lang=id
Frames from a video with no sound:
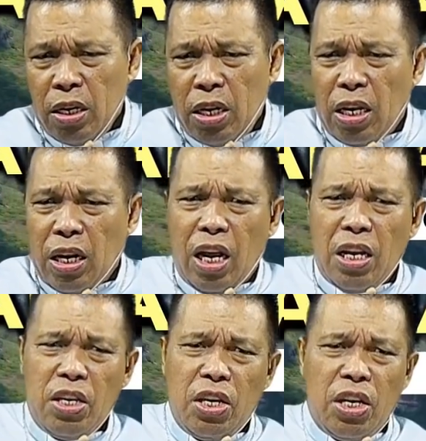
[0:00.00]
dan
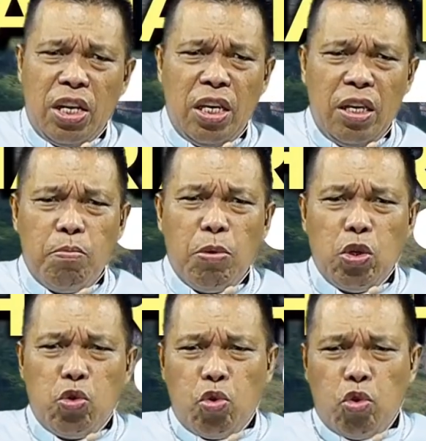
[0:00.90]
hal ini
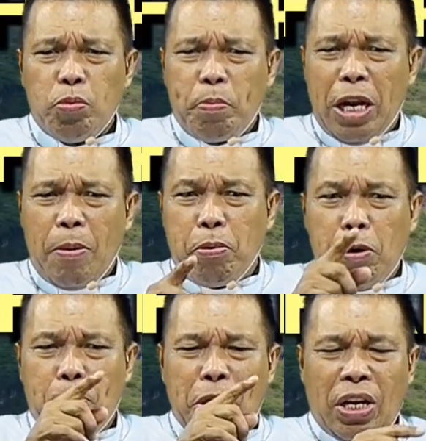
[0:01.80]
menjurus pada
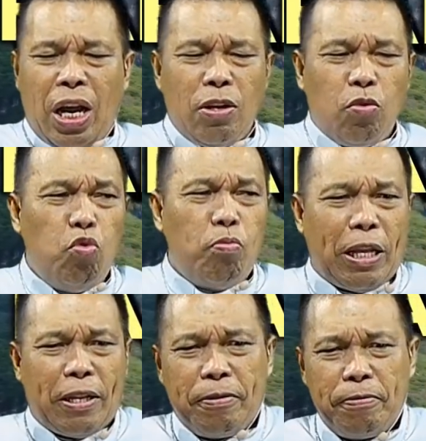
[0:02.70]
perpecahan
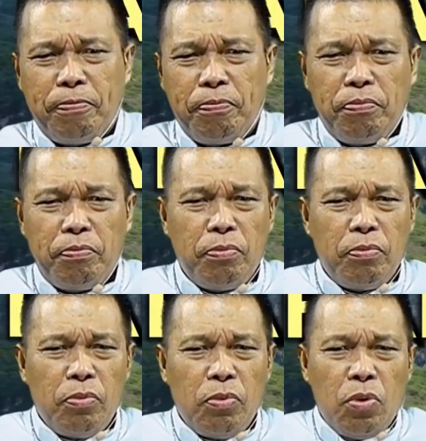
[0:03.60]
umat
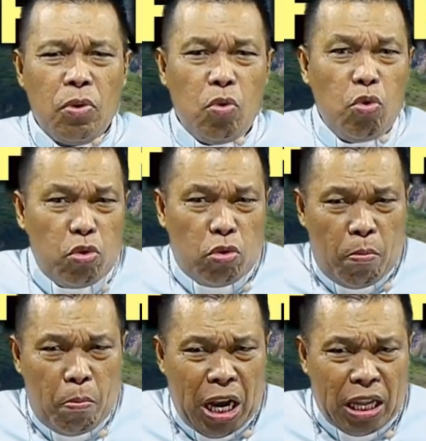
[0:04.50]

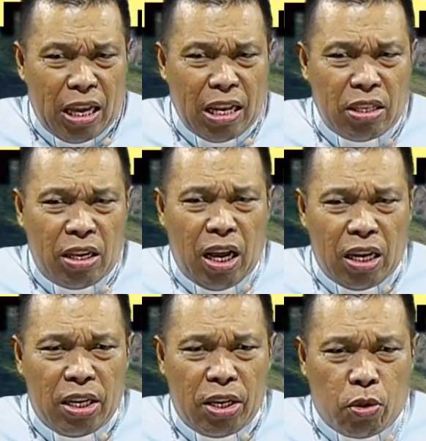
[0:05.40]
untuk mengatasi
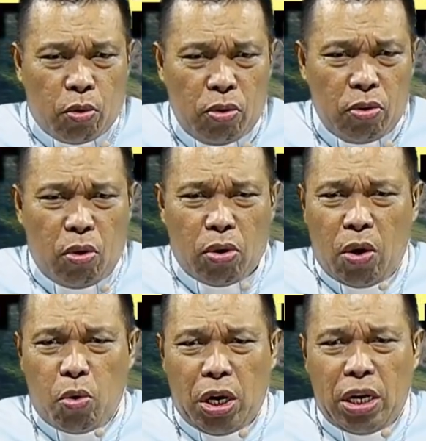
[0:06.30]
hal itu,
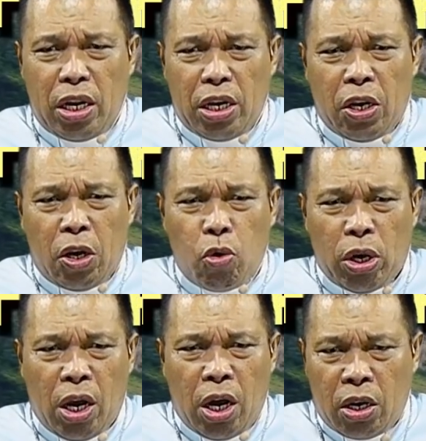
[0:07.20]
orang-orang dari
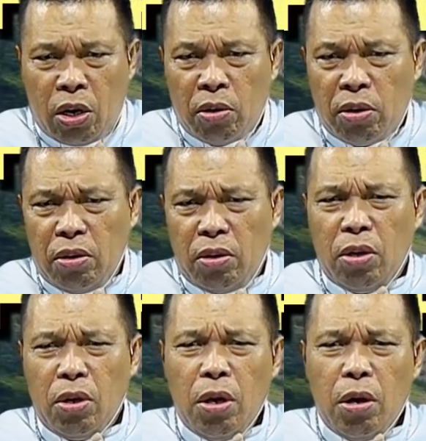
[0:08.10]
keluarga Klu
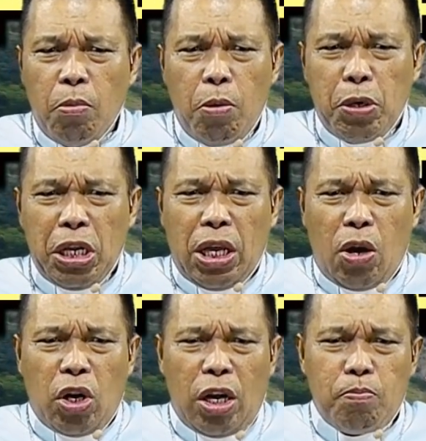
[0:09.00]

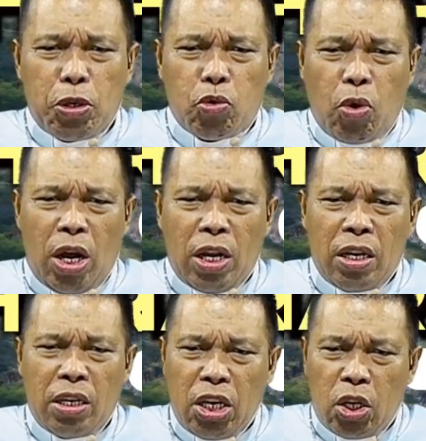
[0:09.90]
memberitahukan
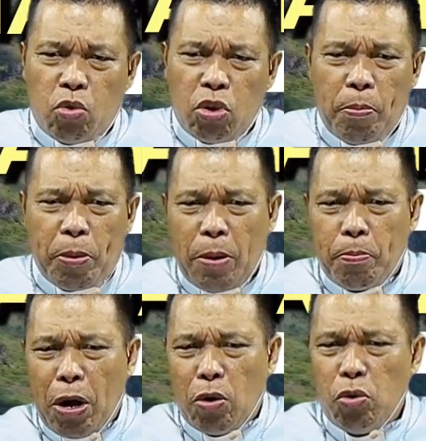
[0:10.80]
persoalan itu
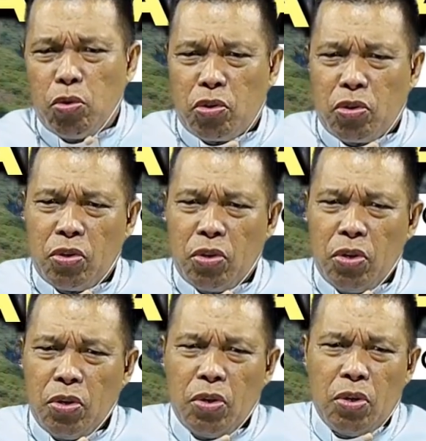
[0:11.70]
kepada Paulus.
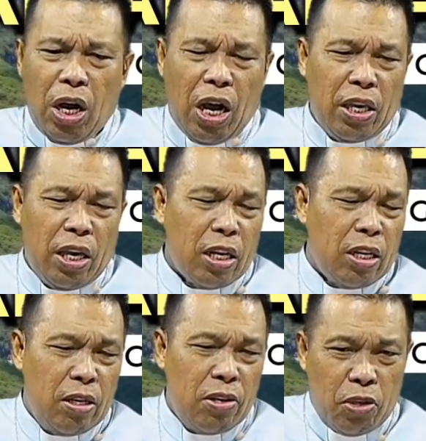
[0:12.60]

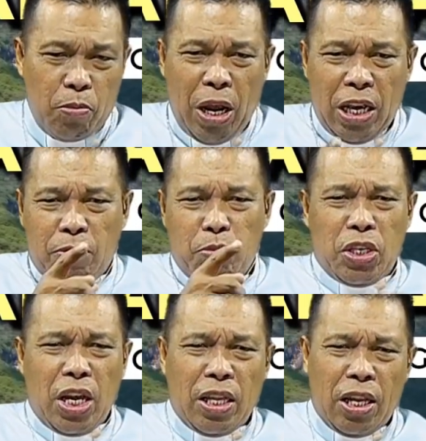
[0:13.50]
Ayat 11
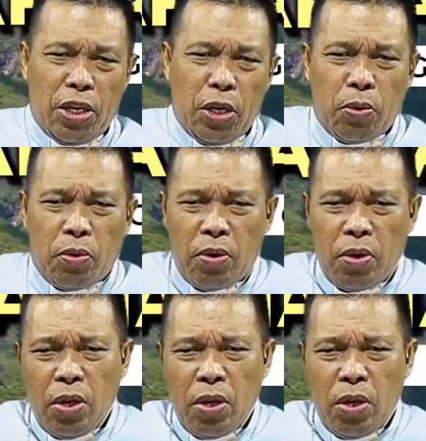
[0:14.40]
mencatat itu.